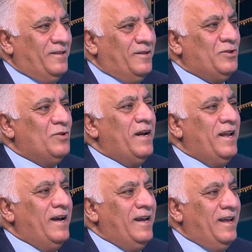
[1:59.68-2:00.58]

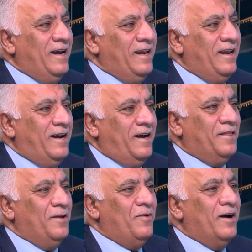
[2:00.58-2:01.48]
الزملاء الى الى
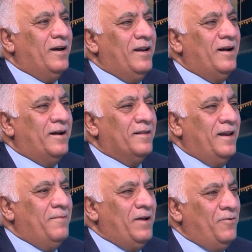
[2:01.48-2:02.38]
ارض الواقع الى ارض
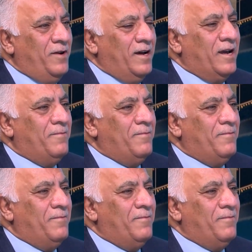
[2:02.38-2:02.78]
العمل هناك